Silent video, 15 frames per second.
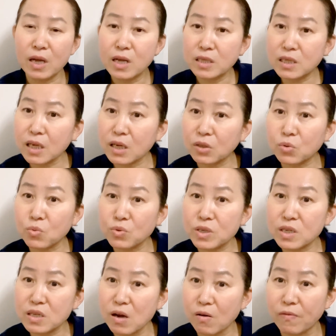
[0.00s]
这个东
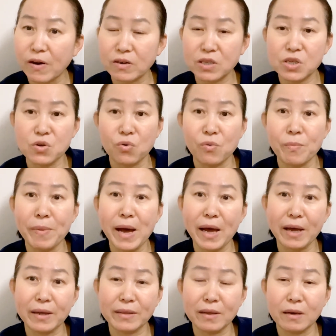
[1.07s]
西药房是有
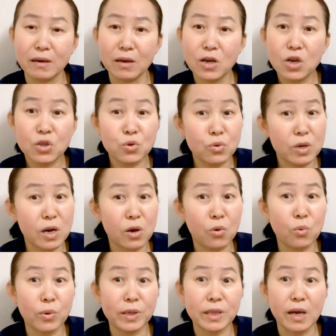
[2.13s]
卖的，虽然
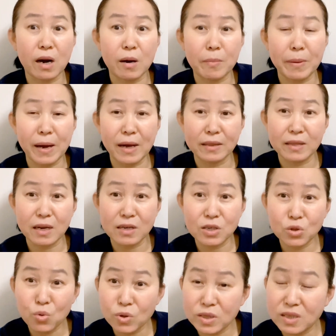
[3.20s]
贵点儿吧，但是
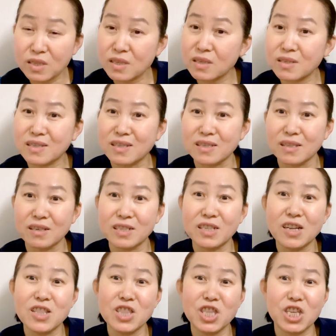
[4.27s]
对自己的
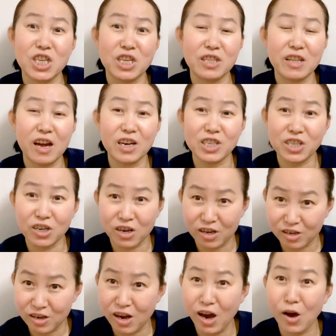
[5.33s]
身体呢是
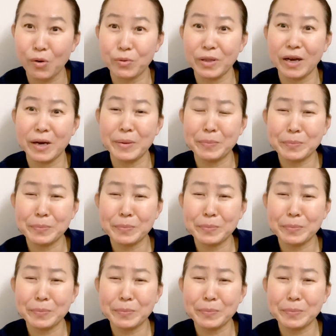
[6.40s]
很好的。